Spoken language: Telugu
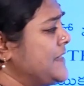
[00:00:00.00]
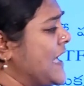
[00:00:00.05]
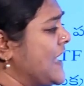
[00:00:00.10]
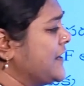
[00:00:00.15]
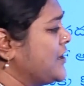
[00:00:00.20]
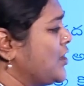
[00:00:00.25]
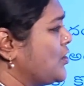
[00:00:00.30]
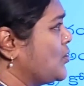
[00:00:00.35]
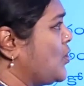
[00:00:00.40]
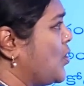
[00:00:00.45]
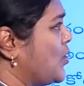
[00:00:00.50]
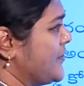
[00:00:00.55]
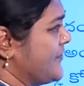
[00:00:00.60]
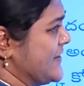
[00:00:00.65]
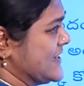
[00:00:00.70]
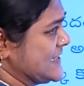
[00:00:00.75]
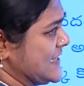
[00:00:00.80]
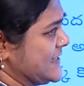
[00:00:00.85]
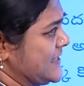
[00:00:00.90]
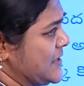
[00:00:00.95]
దానికి కోడ్
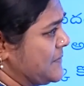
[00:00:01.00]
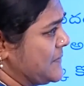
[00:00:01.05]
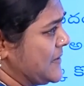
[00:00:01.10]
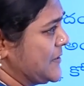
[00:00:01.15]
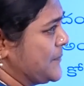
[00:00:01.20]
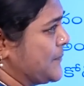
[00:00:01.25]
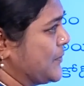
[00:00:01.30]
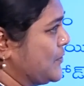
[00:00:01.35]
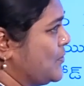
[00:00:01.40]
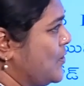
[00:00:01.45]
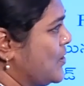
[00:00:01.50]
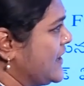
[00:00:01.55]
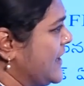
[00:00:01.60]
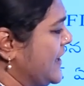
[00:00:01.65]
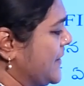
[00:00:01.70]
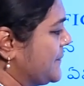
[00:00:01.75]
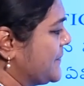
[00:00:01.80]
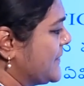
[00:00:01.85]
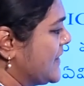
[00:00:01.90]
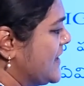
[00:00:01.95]
వేసేద్దాం మరి ఇప్పుడు
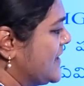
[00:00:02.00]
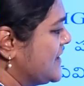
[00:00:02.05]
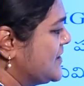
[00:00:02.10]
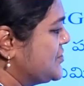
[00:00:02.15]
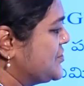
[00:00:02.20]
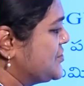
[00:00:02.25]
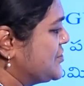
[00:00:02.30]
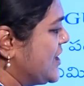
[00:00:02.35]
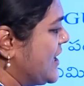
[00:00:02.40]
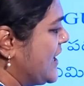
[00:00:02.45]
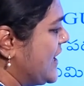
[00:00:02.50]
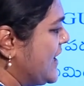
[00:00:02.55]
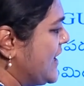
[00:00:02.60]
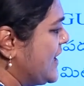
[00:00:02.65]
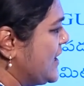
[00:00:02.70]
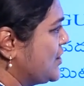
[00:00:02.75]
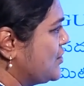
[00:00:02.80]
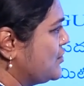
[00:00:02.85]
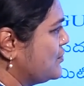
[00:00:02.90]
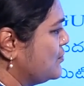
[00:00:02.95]
ఓకే
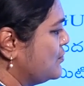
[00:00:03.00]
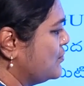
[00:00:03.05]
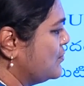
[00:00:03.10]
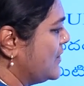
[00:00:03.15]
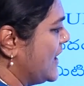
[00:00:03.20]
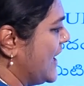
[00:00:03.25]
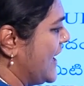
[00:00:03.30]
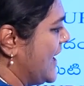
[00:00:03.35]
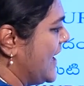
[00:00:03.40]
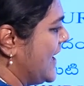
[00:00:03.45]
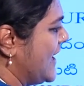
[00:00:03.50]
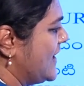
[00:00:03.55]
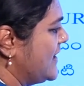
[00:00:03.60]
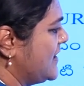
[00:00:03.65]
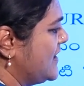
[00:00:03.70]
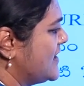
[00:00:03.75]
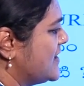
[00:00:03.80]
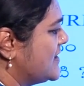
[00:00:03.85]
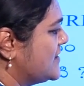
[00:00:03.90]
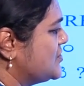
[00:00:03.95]

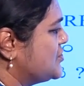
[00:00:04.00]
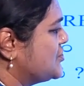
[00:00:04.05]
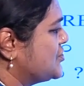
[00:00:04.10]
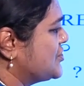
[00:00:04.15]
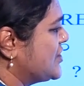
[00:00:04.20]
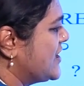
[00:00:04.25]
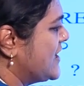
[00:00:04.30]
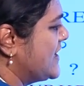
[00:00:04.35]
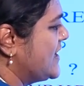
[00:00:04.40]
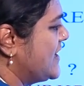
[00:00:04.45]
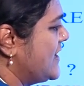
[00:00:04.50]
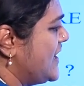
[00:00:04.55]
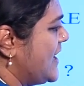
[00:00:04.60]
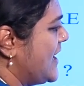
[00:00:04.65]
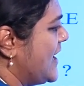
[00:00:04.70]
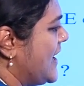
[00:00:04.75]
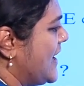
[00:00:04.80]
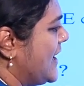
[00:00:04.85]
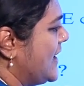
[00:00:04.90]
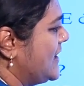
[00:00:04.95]
జేయుఎన్
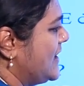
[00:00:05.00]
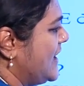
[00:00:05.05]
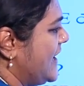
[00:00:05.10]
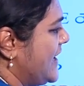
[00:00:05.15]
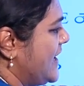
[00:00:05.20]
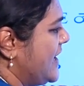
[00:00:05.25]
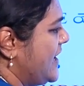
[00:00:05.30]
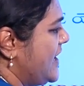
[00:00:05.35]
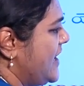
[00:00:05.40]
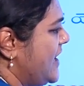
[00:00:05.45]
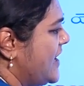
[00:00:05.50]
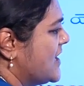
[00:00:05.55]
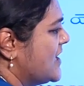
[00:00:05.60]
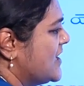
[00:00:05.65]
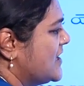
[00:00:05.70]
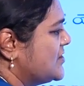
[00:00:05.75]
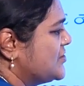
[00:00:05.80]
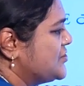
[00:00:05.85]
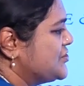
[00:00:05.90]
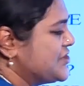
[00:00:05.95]
జిఎల్ఈ
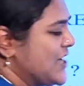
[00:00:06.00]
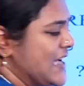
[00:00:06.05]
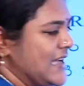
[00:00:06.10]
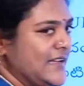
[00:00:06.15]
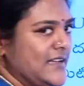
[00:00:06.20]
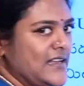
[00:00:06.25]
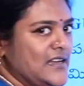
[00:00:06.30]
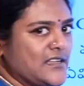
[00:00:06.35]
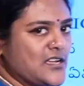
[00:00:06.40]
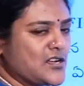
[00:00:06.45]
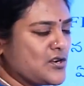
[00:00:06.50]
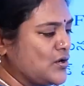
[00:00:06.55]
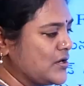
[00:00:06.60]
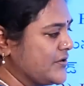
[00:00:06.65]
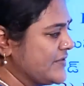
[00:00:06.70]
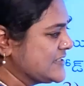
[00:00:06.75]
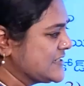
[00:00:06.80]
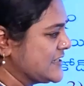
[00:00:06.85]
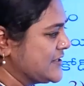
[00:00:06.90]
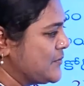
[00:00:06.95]
జంగల్కి
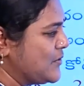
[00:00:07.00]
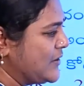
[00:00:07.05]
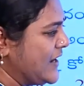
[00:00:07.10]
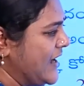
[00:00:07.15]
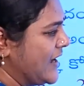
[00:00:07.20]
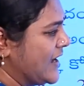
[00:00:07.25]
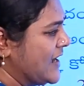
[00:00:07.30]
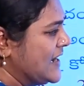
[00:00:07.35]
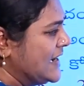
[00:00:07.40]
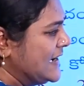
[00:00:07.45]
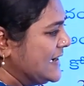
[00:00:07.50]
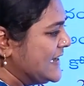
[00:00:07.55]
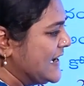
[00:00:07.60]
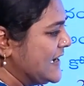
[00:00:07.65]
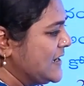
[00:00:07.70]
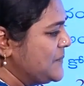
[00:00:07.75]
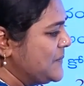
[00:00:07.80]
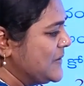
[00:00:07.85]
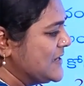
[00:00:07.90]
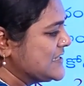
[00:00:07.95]
కోడ్ వేసేద్దాం ఓకే
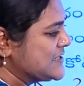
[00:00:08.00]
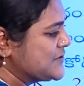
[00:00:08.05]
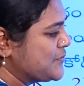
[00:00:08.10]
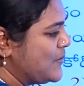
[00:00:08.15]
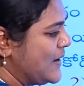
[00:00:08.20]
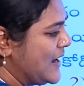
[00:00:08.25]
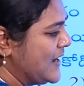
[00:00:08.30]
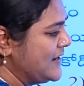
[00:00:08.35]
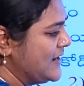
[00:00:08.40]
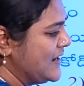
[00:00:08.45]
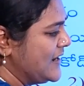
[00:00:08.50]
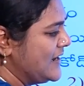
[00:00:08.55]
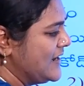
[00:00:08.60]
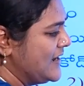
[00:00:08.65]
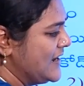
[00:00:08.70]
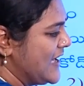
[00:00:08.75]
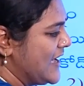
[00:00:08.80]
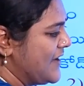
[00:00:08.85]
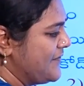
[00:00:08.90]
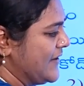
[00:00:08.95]
టెన్ ప్లస్ వన్
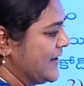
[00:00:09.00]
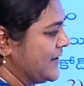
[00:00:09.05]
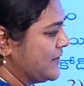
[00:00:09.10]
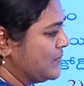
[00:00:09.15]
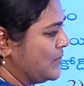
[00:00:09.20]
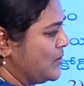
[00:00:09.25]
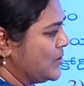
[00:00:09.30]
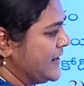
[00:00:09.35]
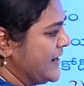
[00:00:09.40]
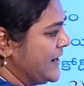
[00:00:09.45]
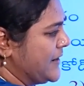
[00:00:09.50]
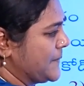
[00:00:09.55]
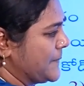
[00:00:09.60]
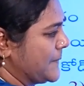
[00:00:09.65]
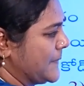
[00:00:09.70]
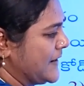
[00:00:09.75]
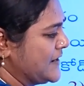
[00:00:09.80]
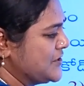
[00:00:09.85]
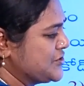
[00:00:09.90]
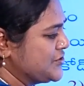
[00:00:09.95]
లెవెన్ ఓకే
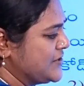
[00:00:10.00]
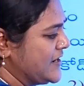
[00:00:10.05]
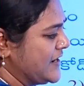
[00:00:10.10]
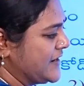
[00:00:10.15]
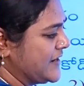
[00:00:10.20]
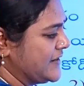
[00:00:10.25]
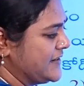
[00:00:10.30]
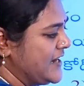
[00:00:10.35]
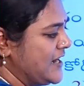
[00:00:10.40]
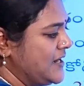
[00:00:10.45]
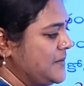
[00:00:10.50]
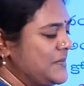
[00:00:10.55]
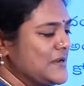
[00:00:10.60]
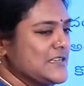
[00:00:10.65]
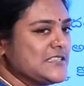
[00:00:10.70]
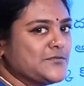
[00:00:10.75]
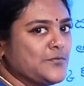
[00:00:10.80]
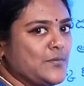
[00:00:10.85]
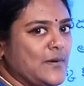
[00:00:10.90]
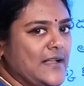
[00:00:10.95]
ఇక్కడ చూడండి టెన్
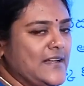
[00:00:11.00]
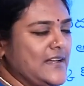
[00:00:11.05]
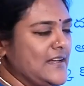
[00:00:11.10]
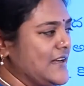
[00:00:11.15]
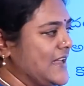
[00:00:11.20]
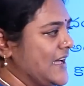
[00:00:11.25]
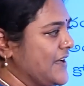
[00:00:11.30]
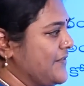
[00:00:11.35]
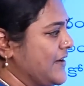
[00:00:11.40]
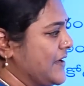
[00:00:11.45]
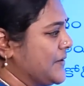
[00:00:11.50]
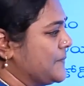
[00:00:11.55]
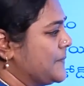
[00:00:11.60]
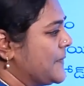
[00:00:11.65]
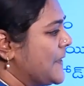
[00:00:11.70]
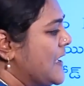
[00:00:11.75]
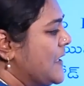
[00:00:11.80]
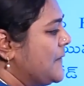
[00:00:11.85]
ప్లస్ వన్ లెవెన్